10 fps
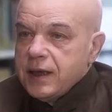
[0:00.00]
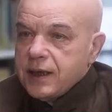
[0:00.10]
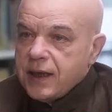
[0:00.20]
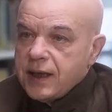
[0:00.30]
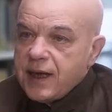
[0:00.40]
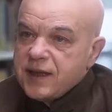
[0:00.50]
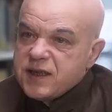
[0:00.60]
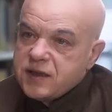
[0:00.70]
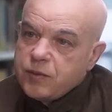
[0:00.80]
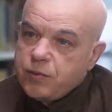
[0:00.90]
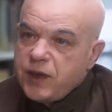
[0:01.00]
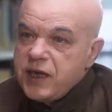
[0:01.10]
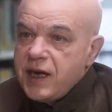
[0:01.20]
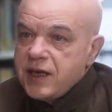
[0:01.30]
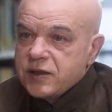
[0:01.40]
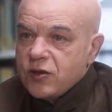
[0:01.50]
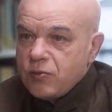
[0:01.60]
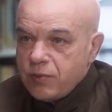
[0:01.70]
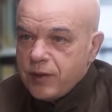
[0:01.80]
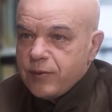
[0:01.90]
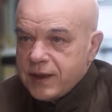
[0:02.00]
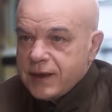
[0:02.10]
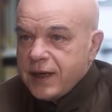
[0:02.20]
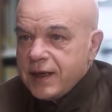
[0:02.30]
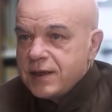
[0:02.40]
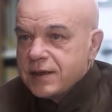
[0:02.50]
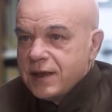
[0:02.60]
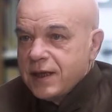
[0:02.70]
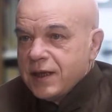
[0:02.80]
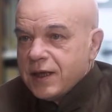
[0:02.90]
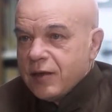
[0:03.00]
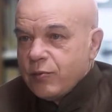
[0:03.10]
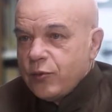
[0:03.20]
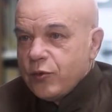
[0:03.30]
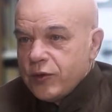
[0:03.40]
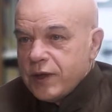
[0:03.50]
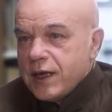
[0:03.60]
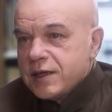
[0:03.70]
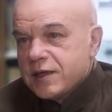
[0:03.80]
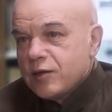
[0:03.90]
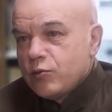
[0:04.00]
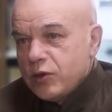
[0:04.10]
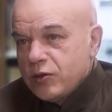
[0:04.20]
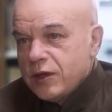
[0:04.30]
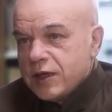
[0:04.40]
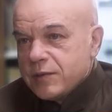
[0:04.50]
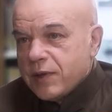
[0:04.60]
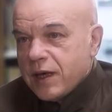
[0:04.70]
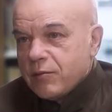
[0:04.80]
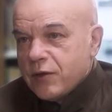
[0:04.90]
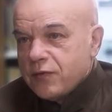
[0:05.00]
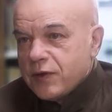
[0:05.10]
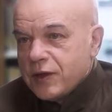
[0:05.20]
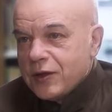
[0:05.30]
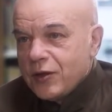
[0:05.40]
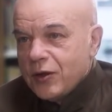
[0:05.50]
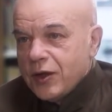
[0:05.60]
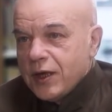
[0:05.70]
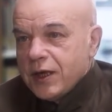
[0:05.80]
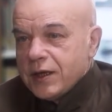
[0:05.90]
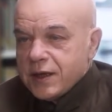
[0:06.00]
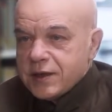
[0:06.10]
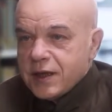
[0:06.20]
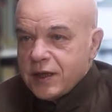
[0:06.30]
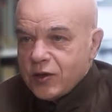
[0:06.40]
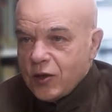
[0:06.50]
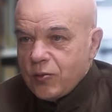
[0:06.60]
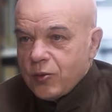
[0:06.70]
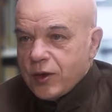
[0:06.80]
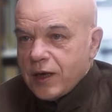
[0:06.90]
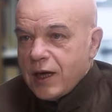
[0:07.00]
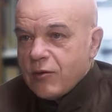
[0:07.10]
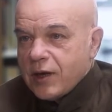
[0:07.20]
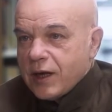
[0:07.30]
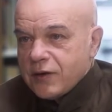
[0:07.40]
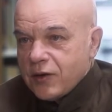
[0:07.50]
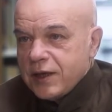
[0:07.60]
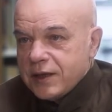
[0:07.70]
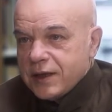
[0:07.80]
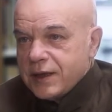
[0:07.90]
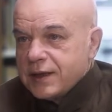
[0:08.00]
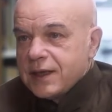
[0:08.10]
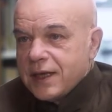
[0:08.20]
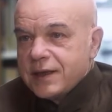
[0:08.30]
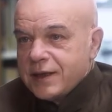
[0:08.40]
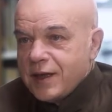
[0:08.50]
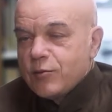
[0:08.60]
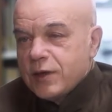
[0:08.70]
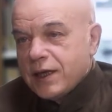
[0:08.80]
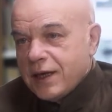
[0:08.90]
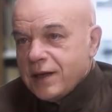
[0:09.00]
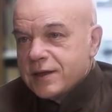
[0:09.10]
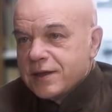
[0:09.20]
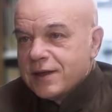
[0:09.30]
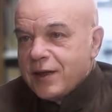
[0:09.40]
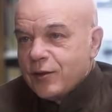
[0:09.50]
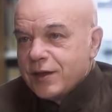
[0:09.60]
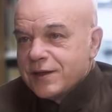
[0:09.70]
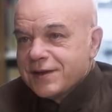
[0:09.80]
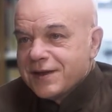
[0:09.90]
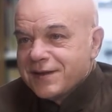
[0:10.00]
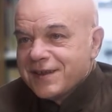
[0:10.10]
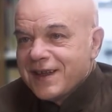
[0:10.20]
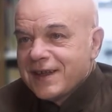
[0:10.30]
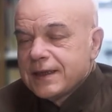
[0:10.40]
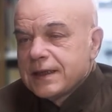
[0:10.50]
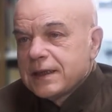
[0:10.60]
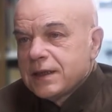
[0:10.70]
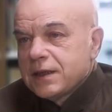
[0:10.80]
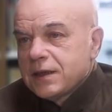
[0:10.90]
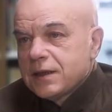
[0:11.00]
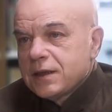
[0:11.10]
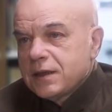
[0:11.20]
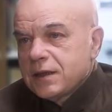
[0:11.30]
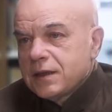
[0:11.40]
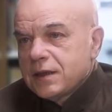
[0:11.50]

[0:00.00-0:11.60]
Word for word: y quería disciplinas complementarias que pudieran ser muy útiles para mi oficio de escritor, porque la vocación literaria ya la tenía muy clara desde la adolescencia. Y, esa